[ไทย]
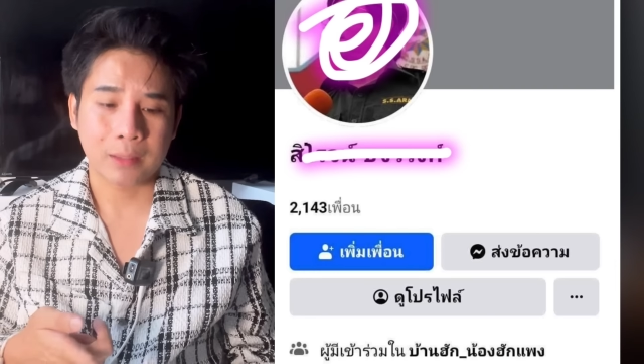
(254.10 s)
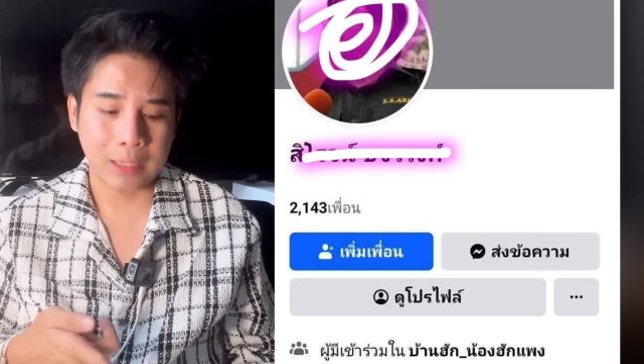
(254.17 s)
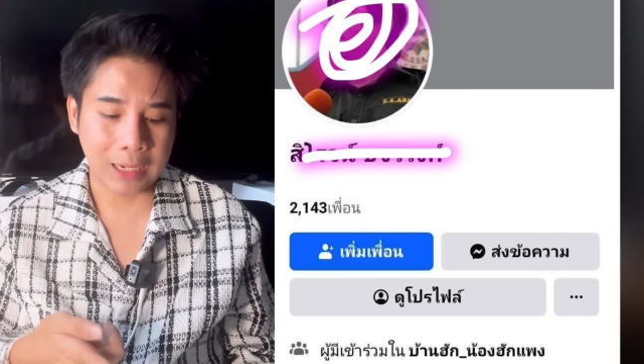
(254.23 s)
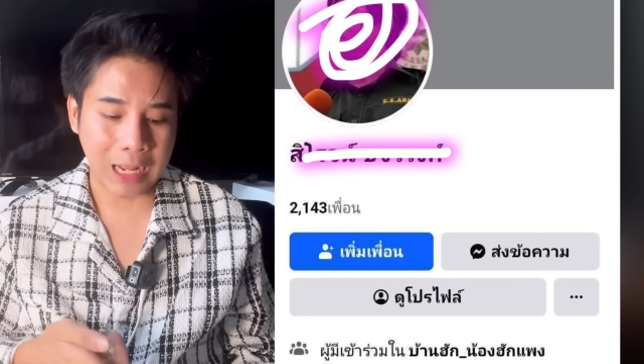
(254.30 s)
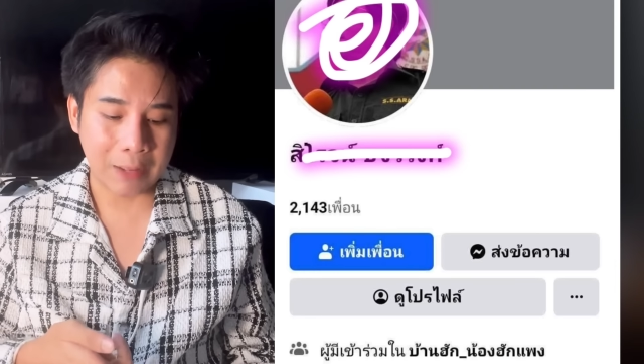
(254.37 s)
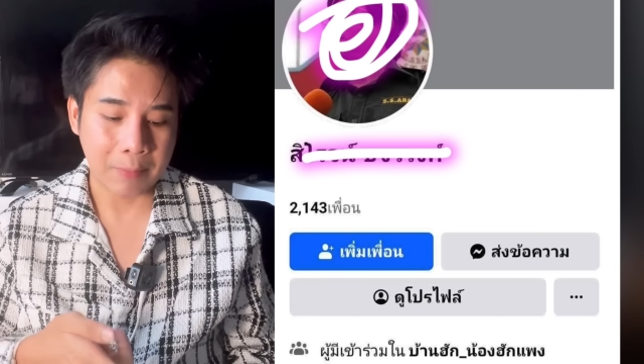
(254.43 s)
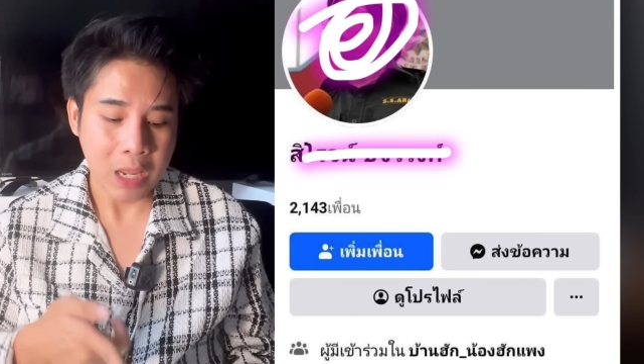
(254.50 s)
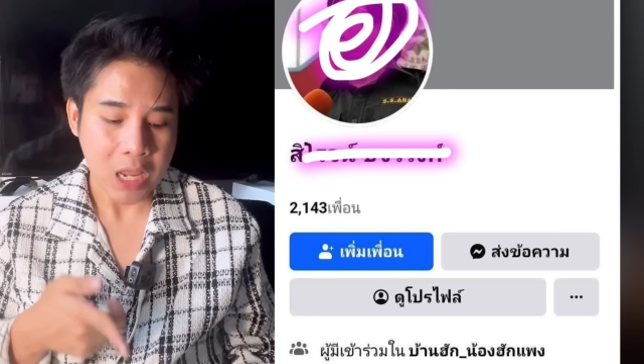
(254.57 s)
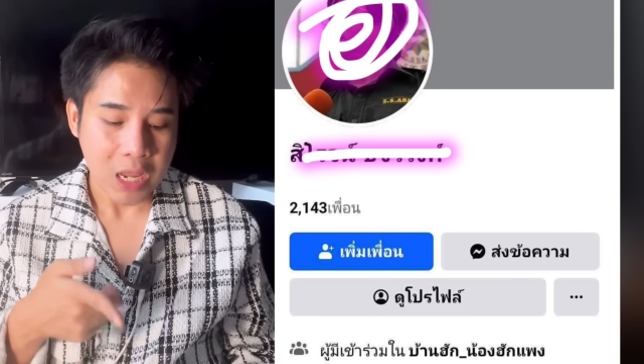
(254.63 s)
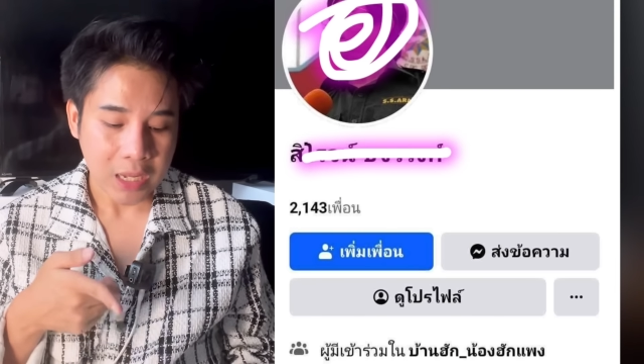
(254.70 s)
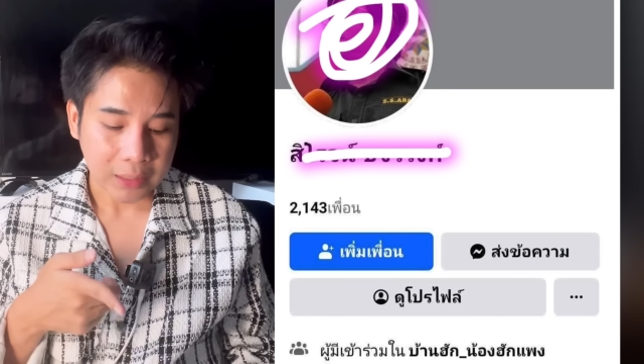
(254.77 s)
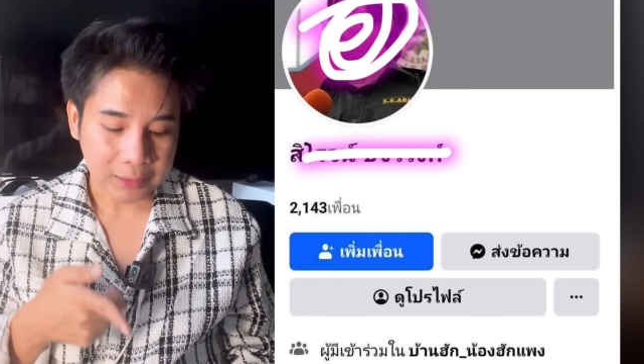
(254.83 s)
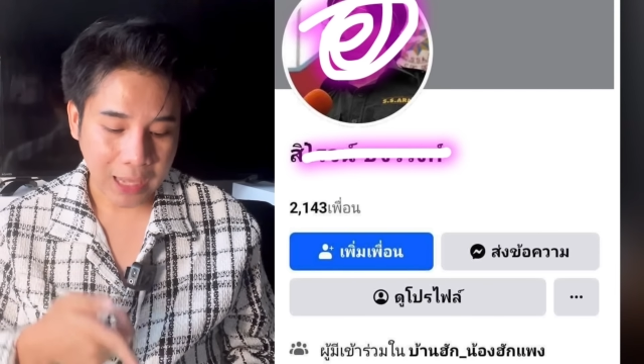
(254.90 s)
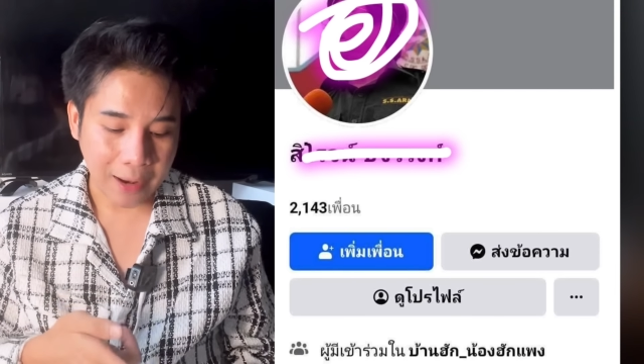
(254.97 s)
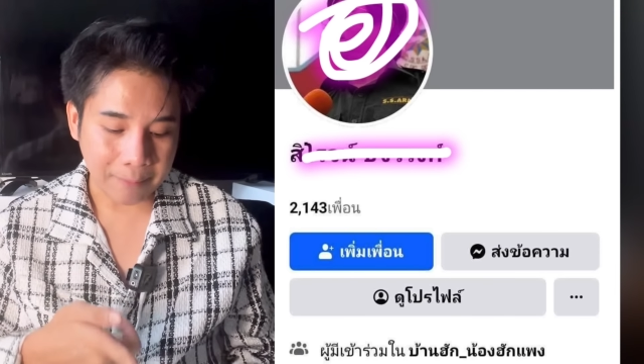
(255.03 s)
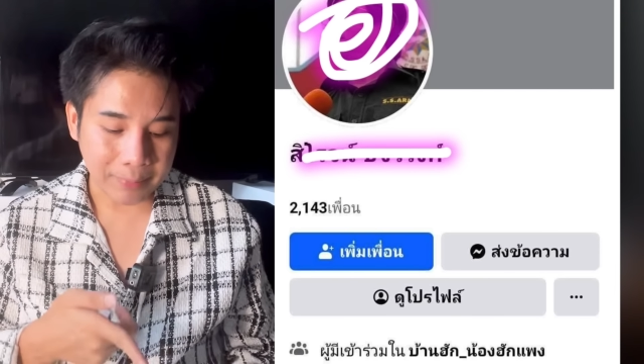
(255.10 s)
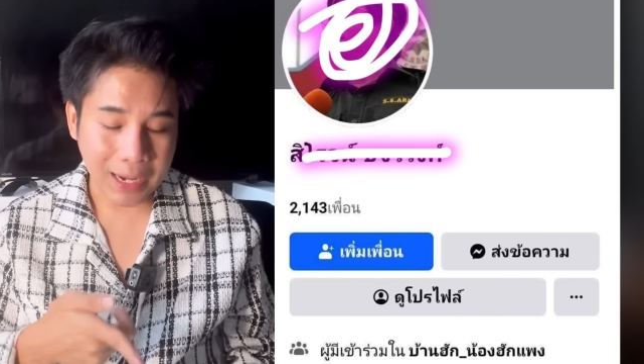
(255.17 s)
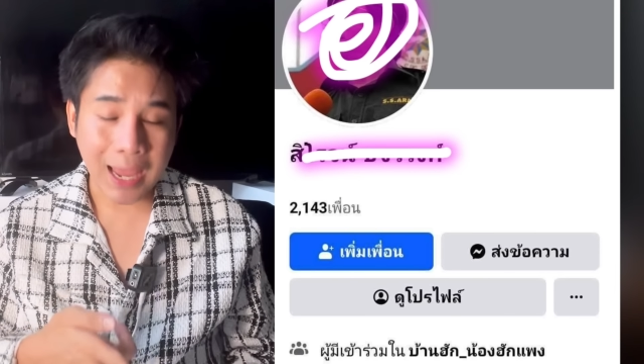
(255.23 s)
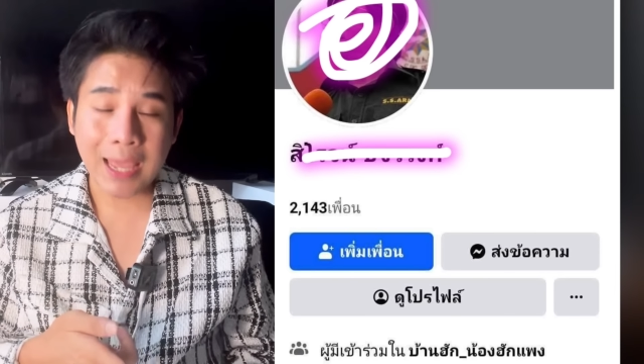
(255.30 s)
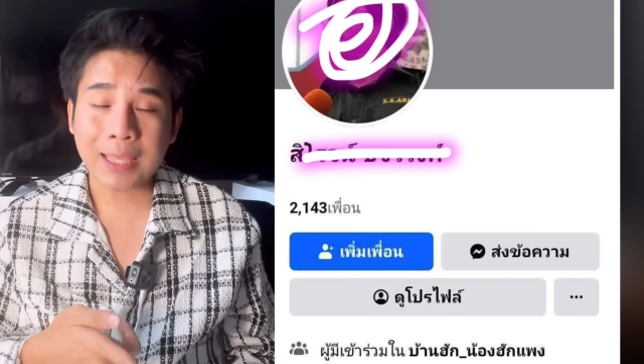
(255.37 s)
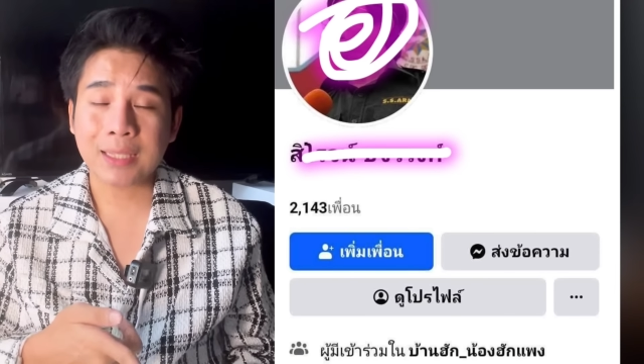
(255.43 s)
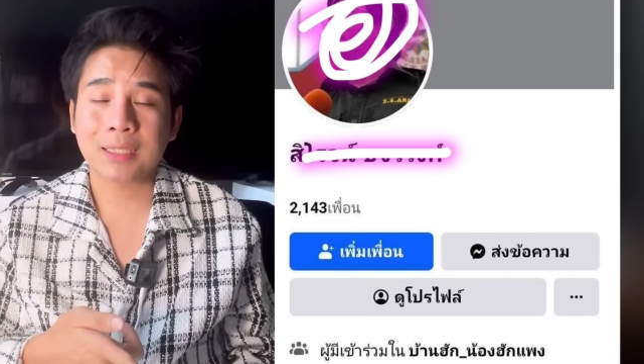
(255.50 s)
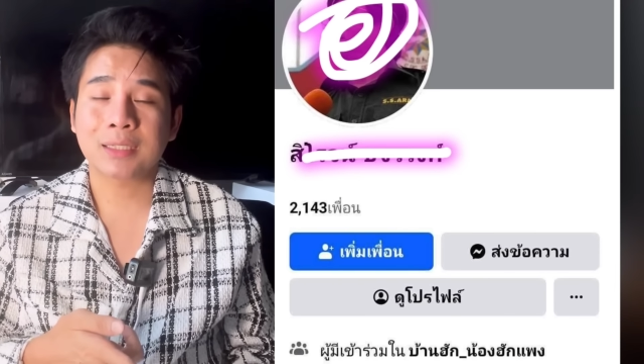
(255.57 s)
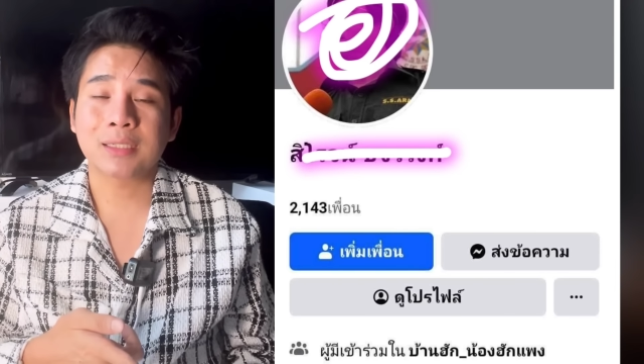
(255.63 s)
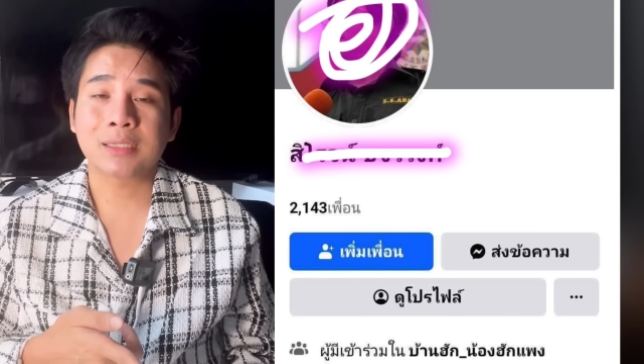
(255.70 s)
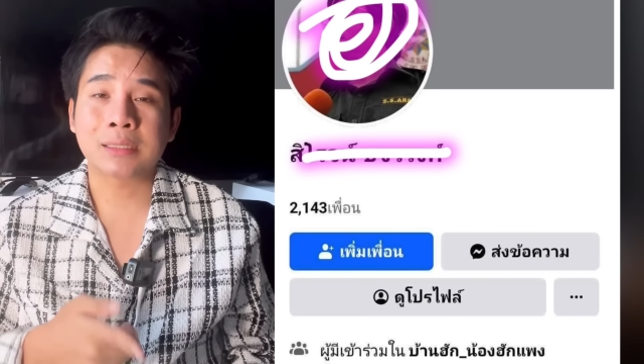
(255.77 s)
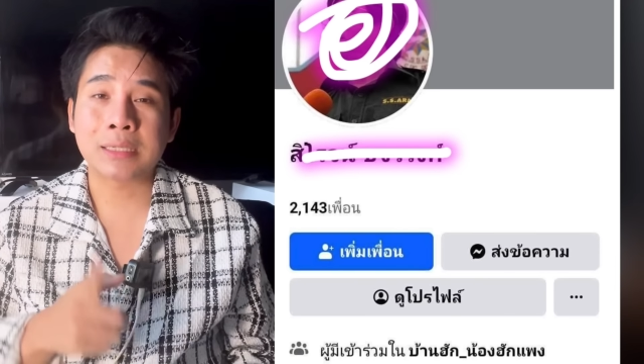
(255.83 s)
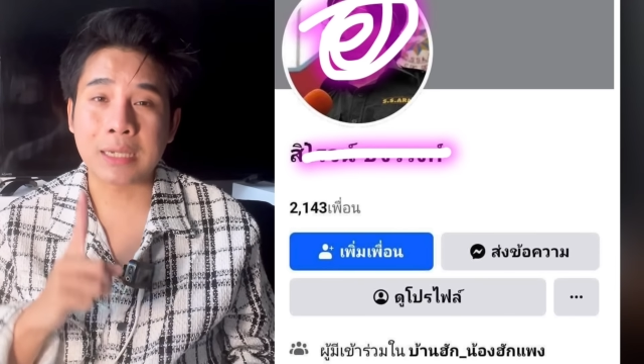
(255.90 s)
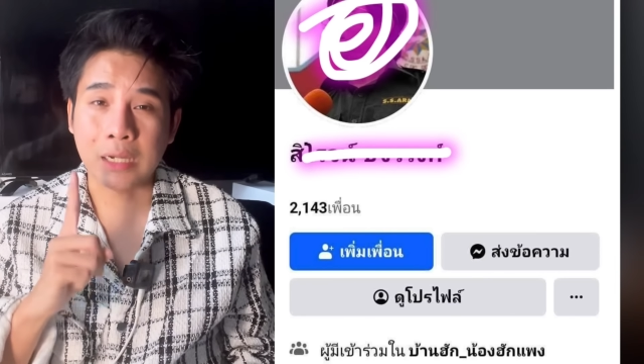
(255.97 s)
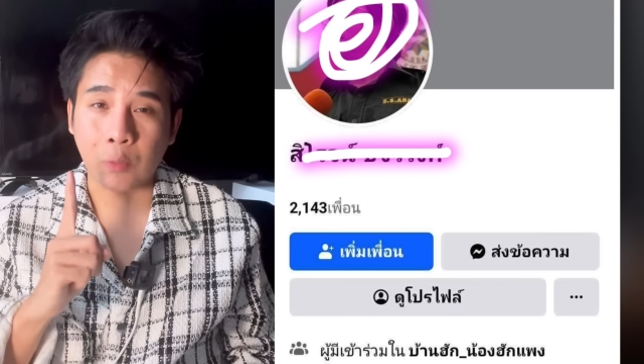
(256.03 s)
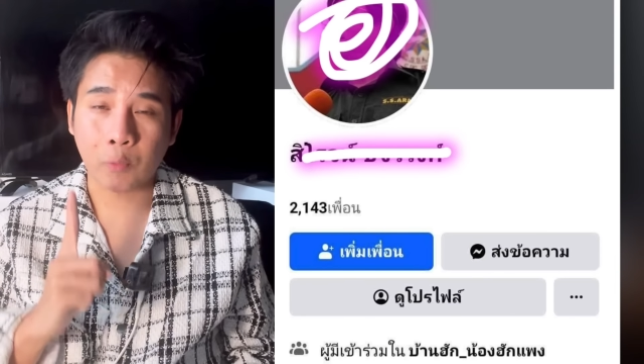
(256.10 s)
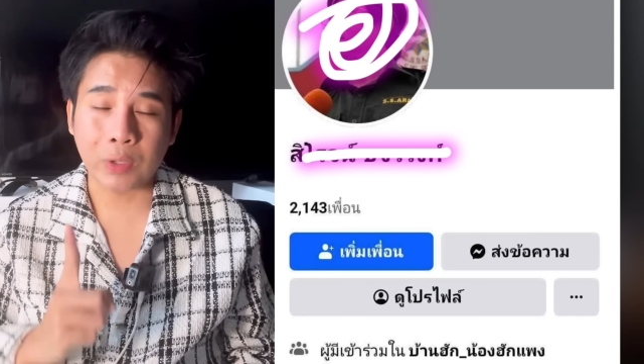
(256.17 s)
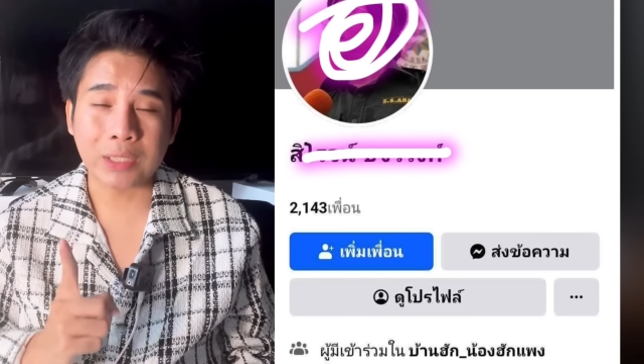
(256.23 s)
นะครับทำได้ 1